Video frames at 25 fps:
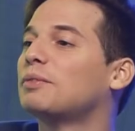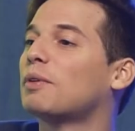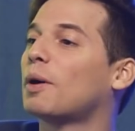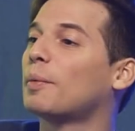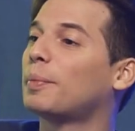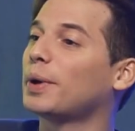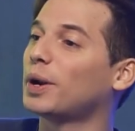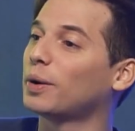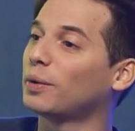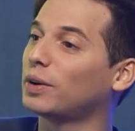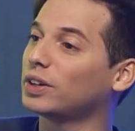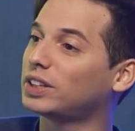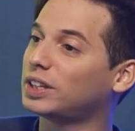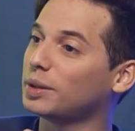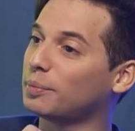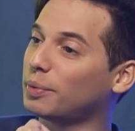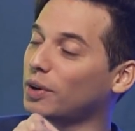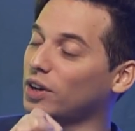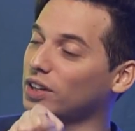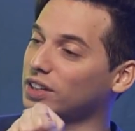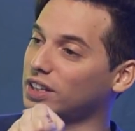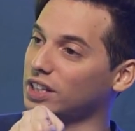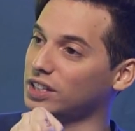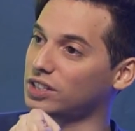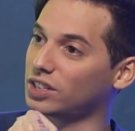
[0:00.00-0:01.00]
pero vos
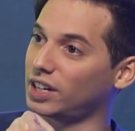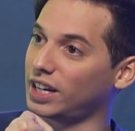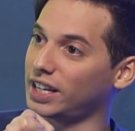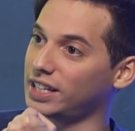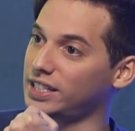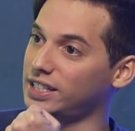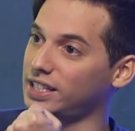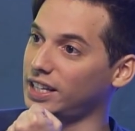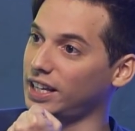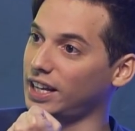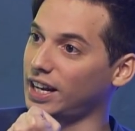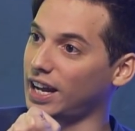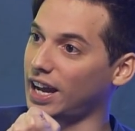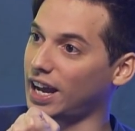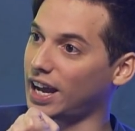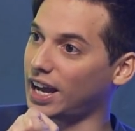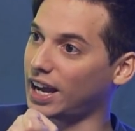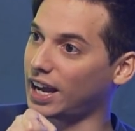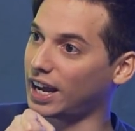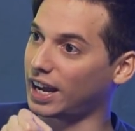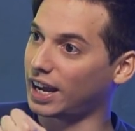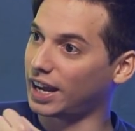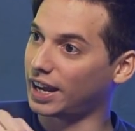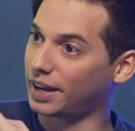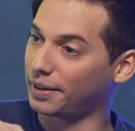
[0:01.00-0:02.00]
tipo, te solés ir
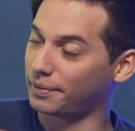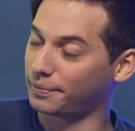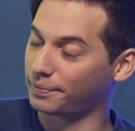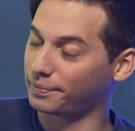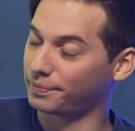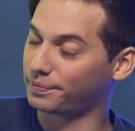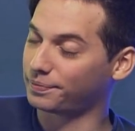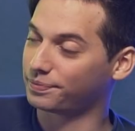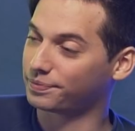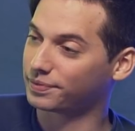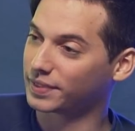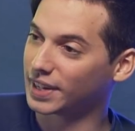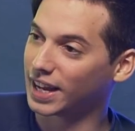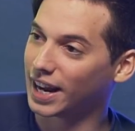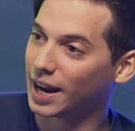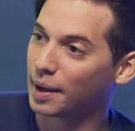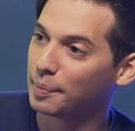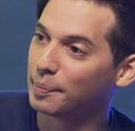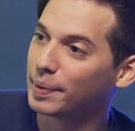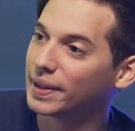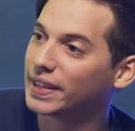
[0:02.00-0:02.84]
a, ¿A las